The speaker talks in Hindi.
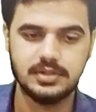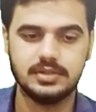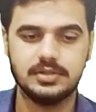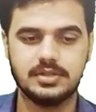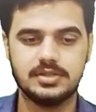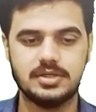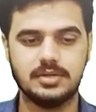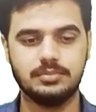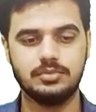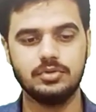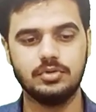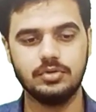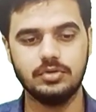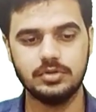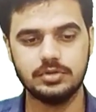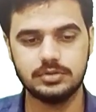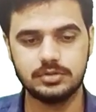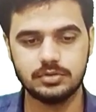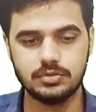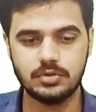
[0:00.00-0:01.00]
तो जब
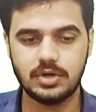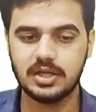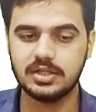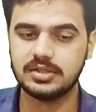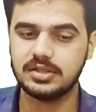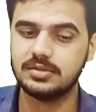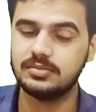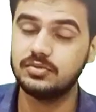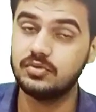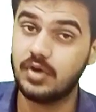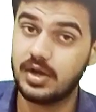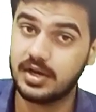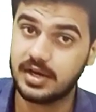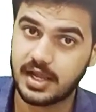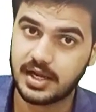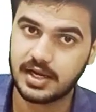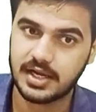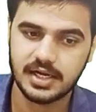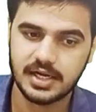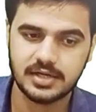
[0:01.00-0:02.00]
दोनों ट्रू है तब वन
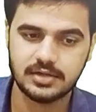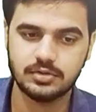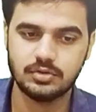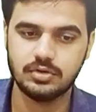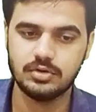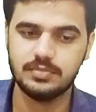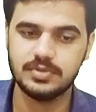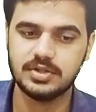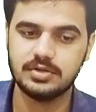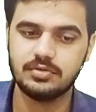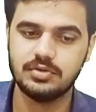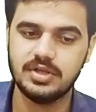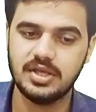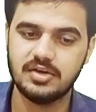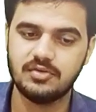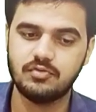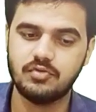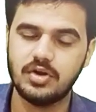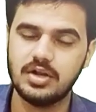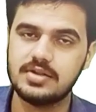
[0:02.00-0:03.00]
आएगा अगर दोनों में से कोई
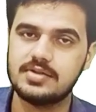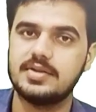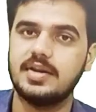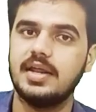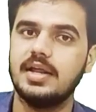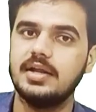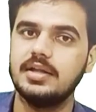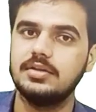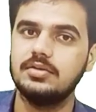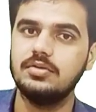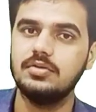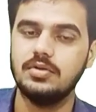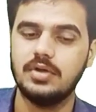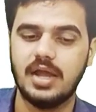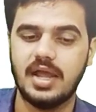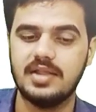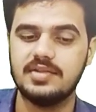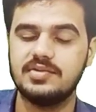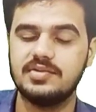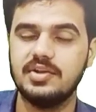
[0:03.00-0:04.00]
एक फॉल्स रहेंगे तो
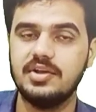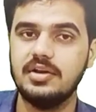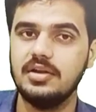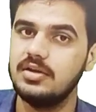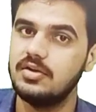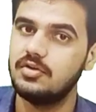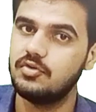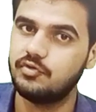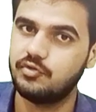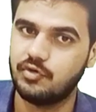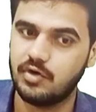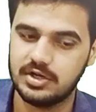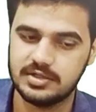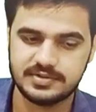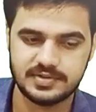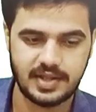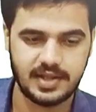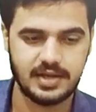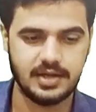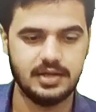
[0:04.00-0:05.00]
आंसर
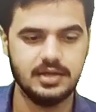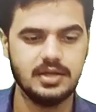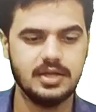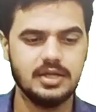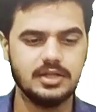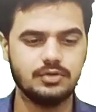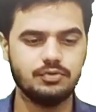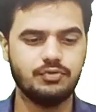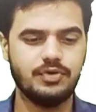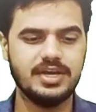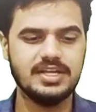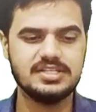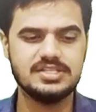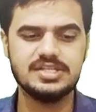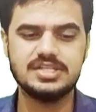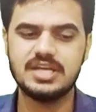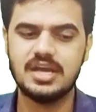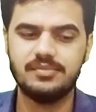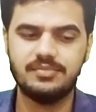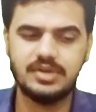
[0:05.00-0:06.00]
फॉल्स आएगा तो वही
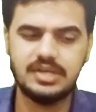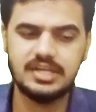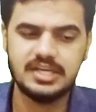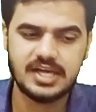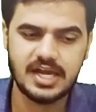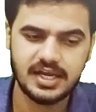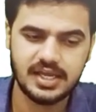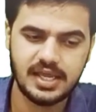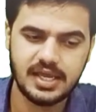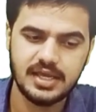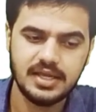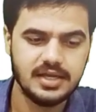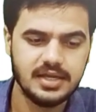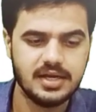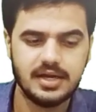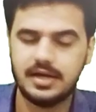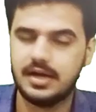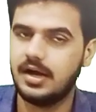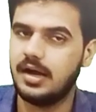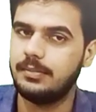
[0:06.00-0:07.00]
चीज यहाँ पे लिखा गया है
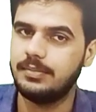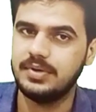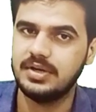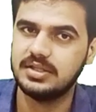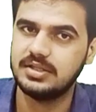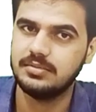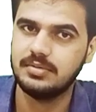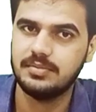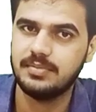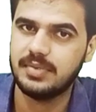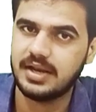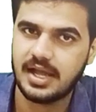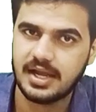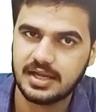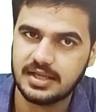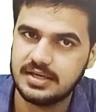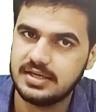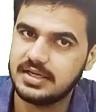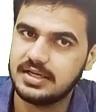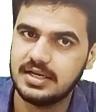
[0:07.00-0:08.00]
अपने से भी बना
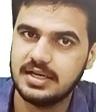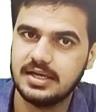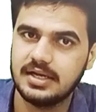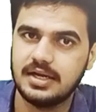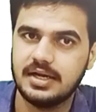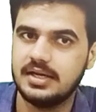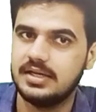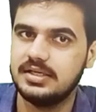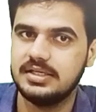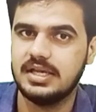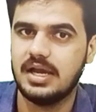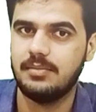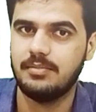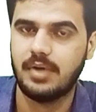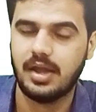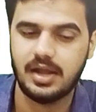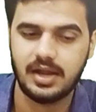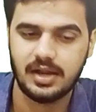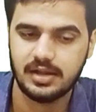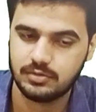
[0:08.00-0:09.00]
के लिख लेंगे अगर एग्जाम
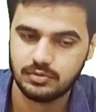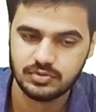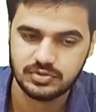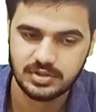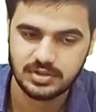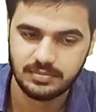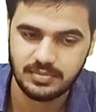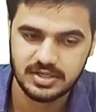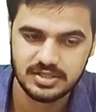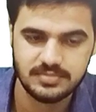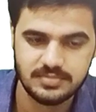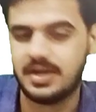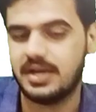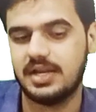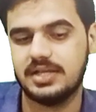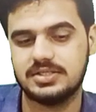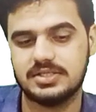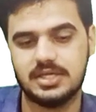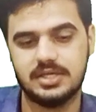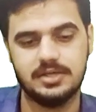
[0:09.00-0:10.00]
में आएगा तो समझ में
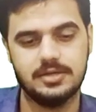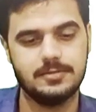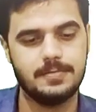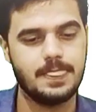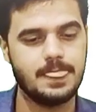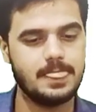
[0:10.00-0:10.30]
आना चाहिए